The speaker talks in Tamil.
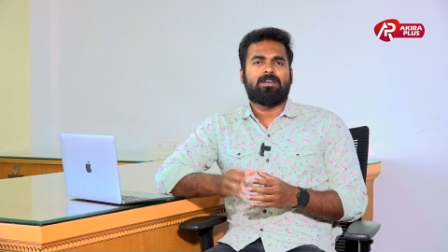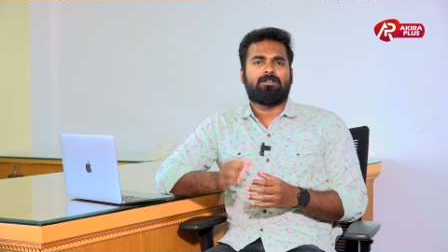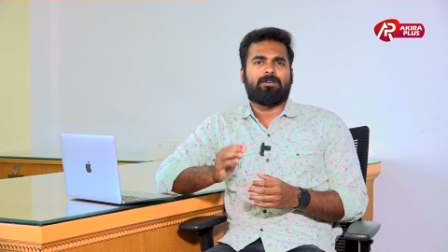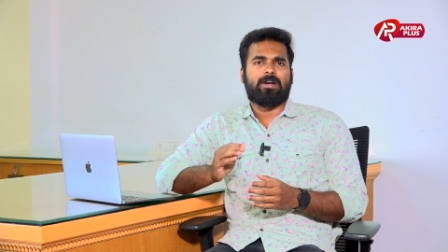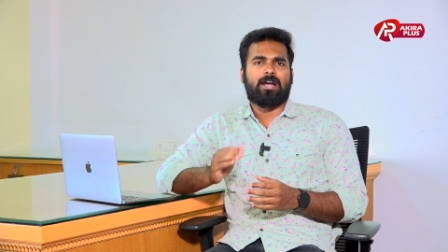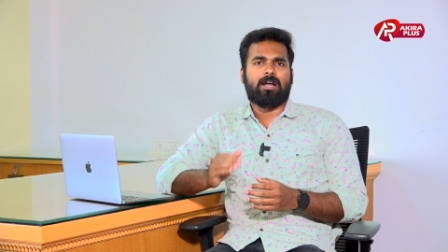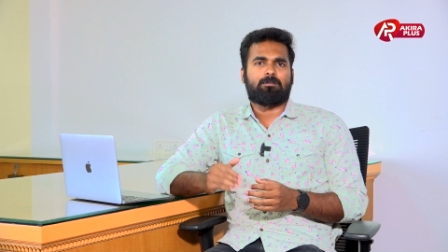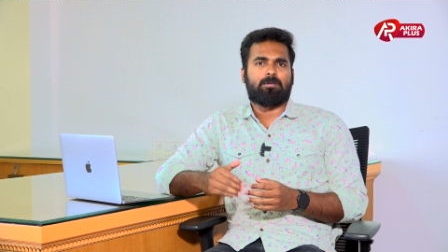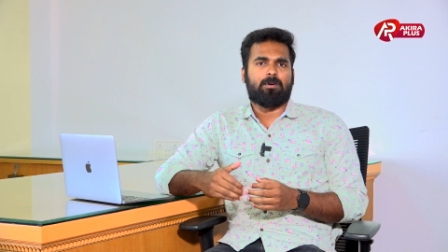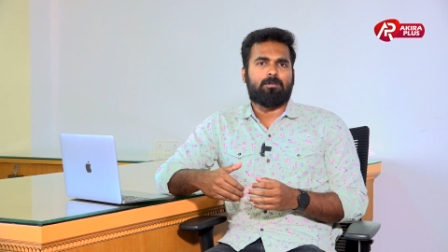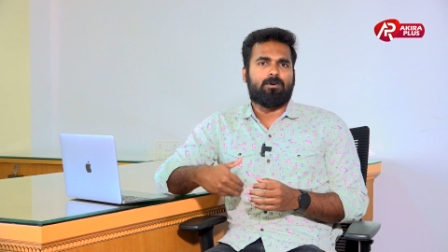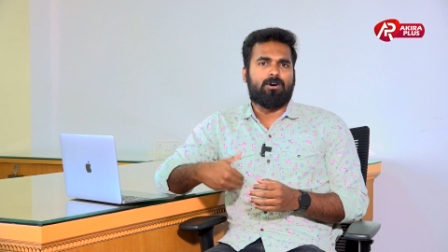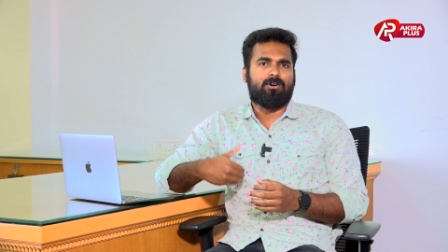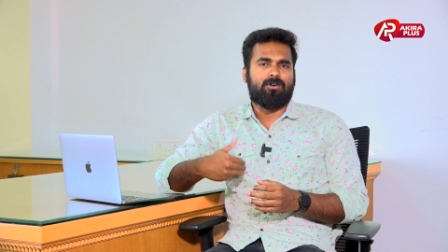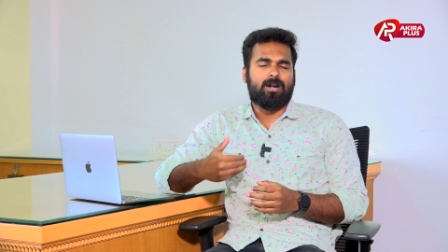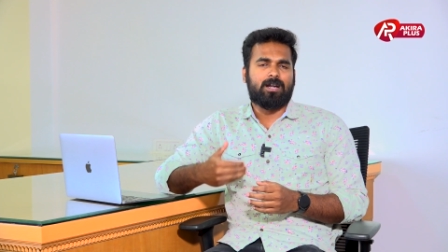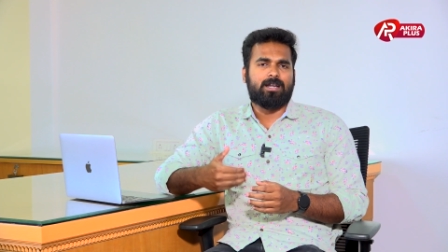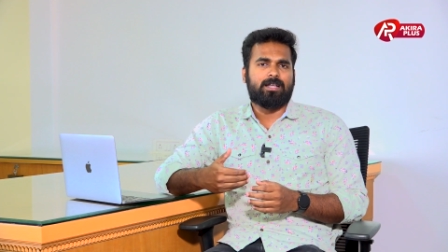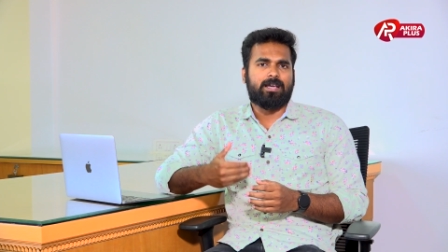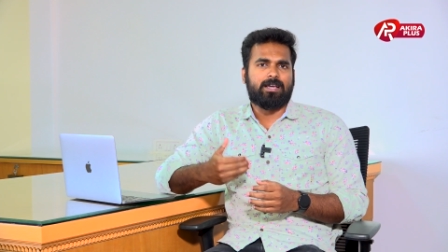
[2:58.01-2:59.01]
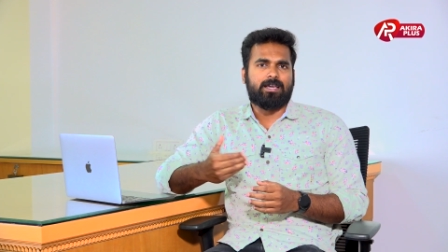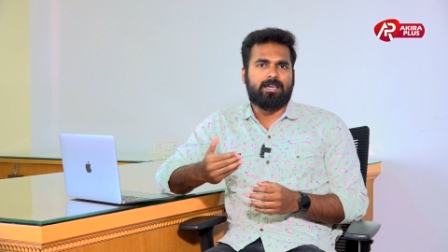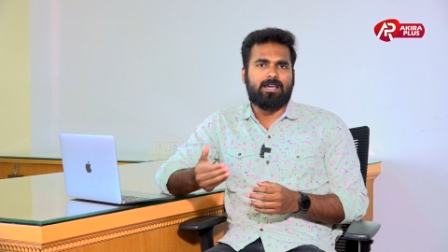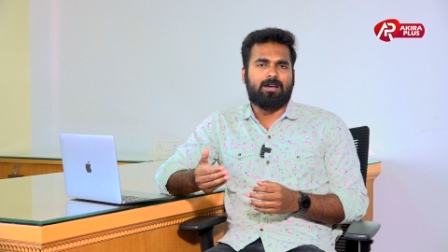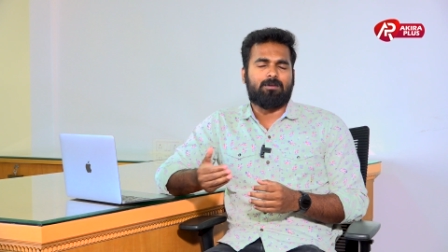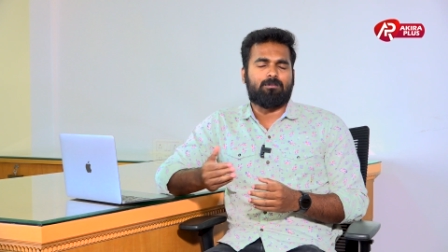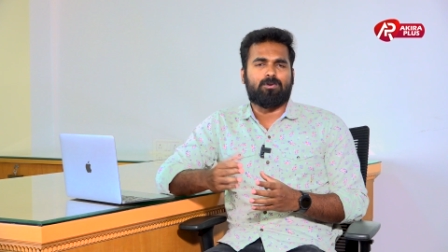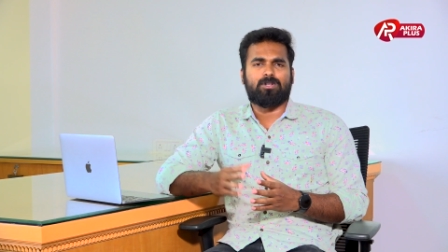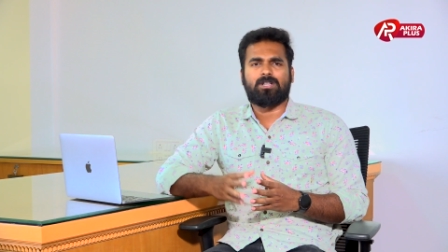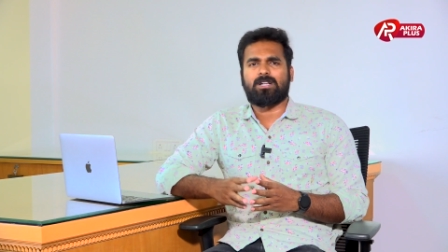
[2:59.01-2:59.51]
வெங்கட் பிரபு அவர்கள் இயக்கிய
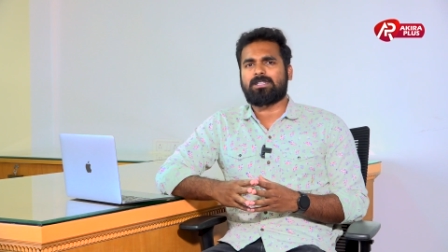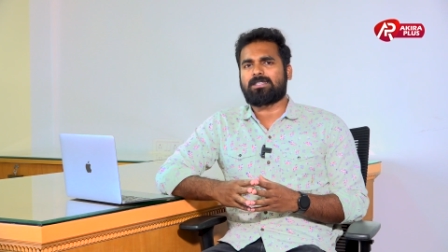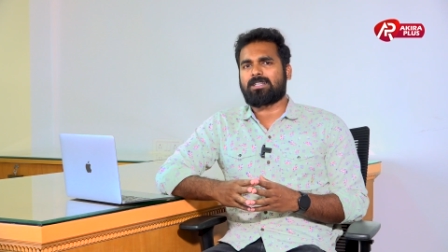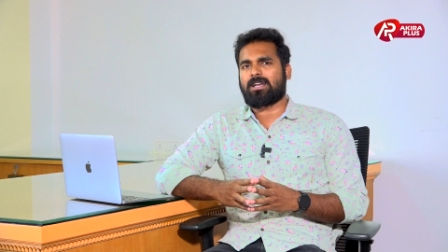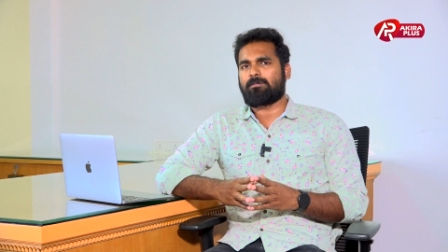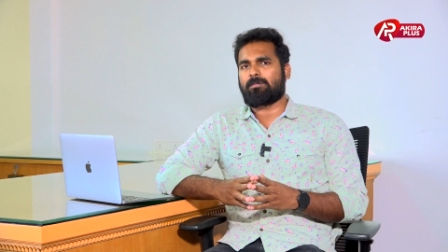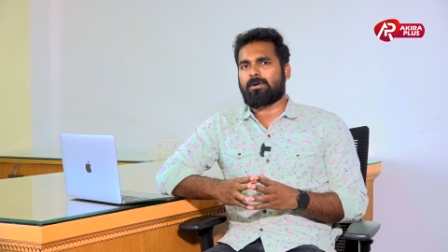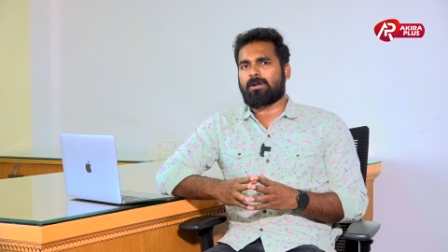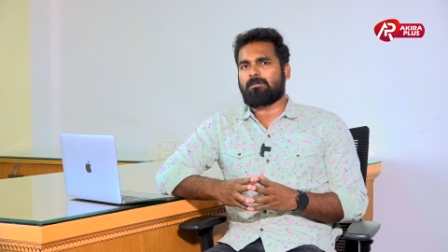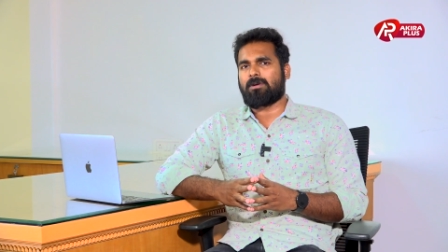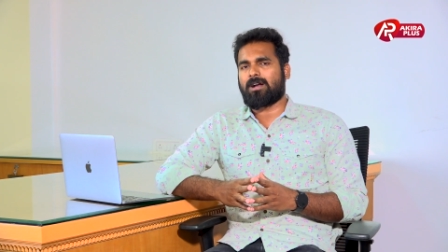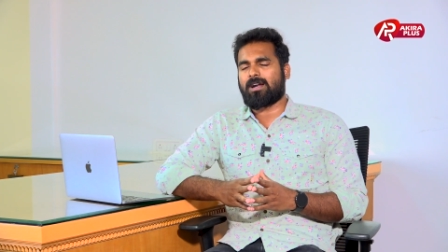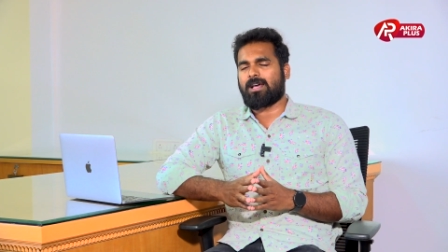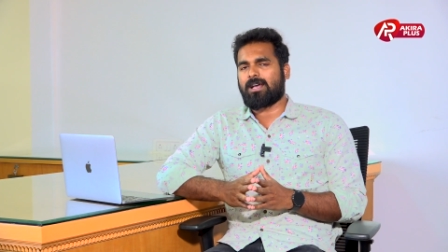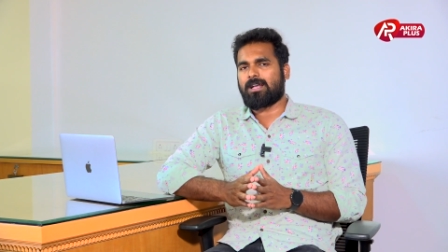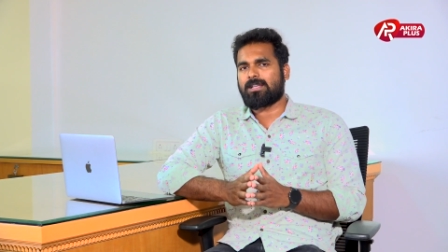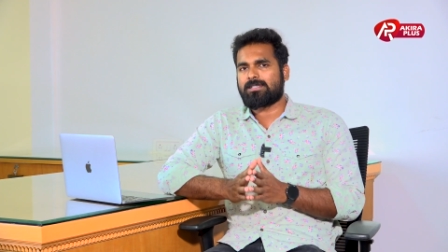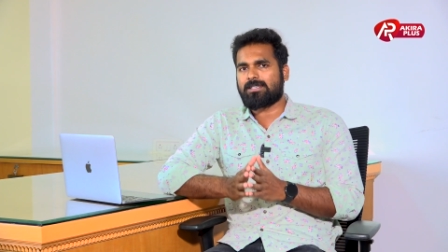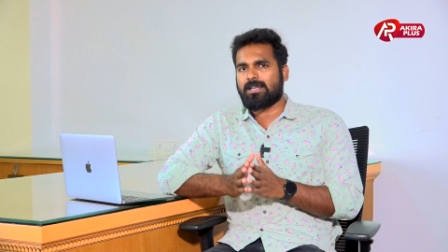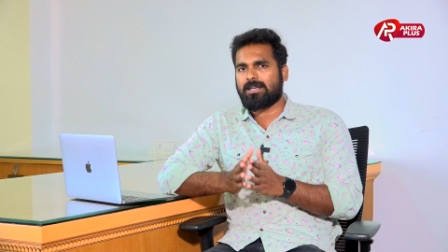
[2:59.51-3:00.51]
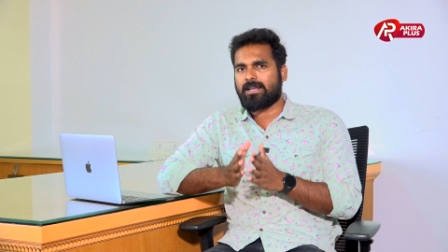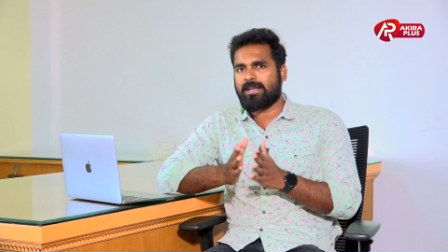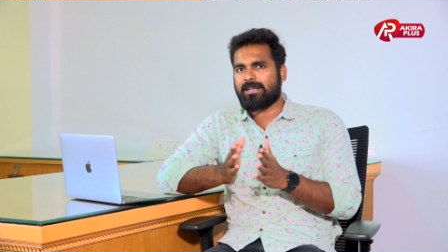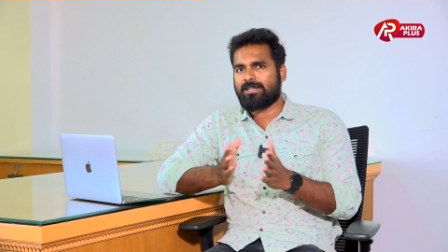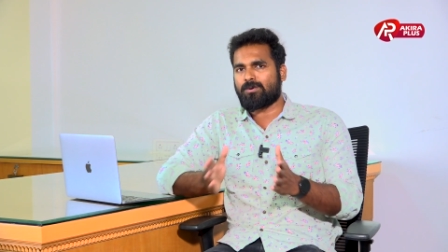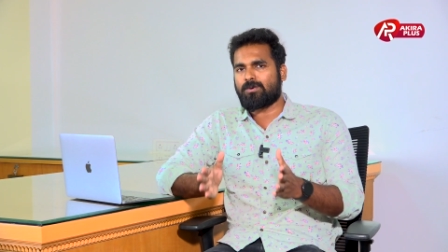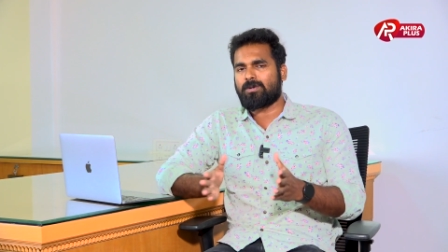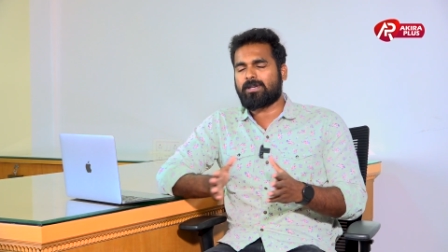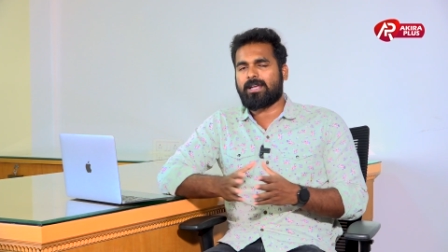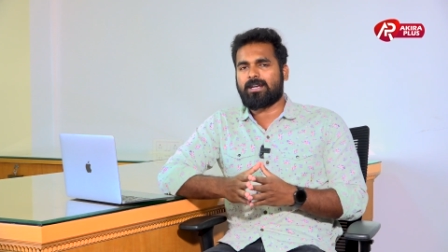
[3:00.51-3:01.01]
முதல் திரைப்படமான சென்னை
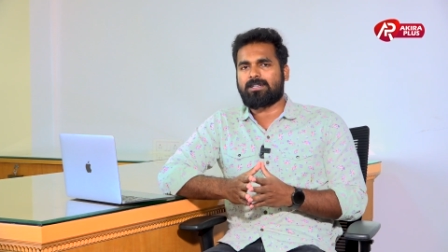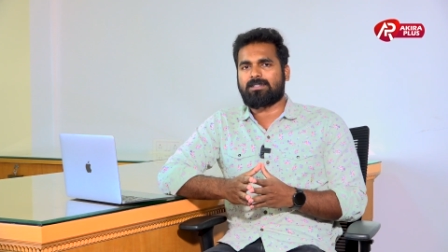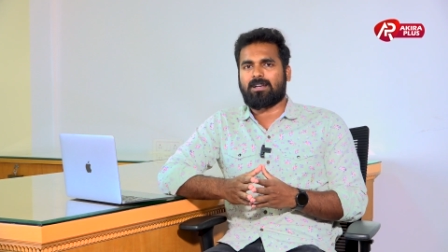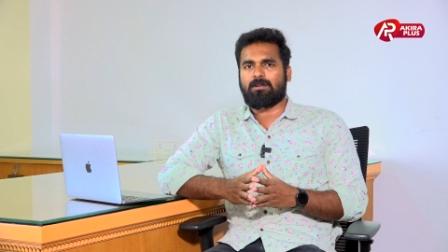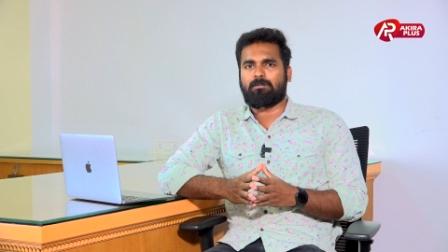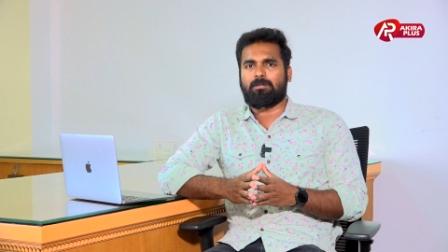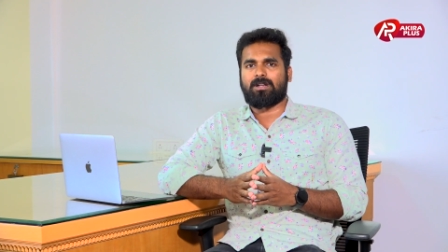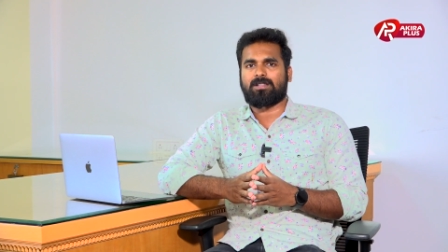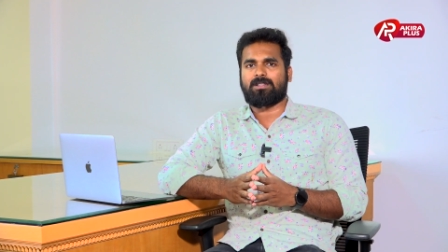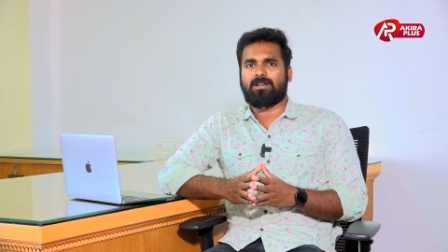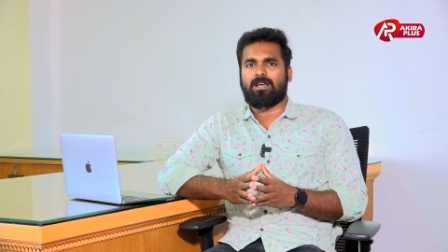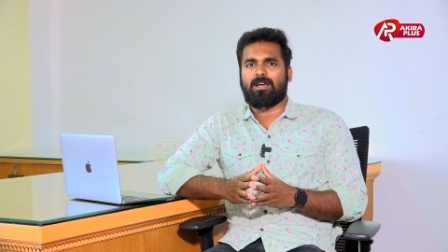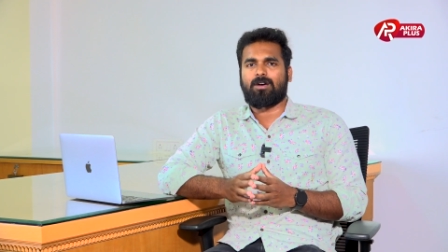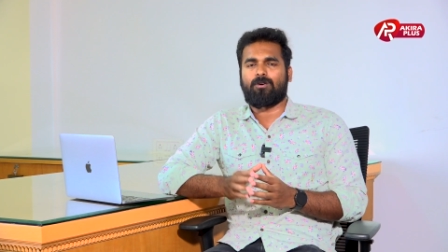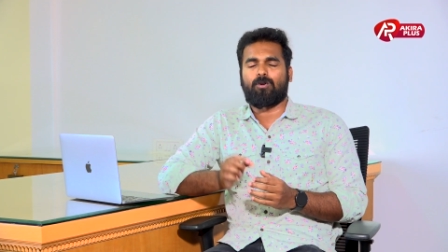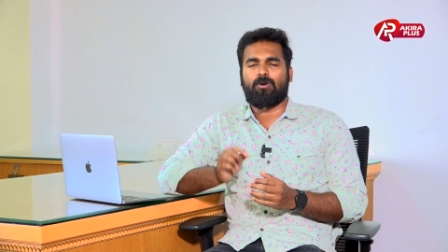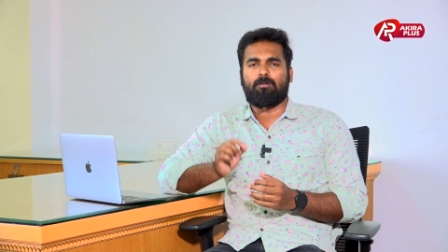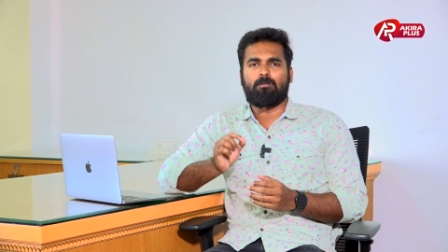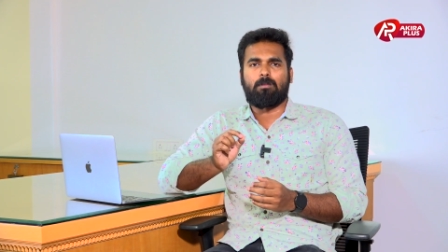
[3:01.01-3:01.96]
டுவெண்ட்டி எயிட் திரைப்படத்தில் ஒரு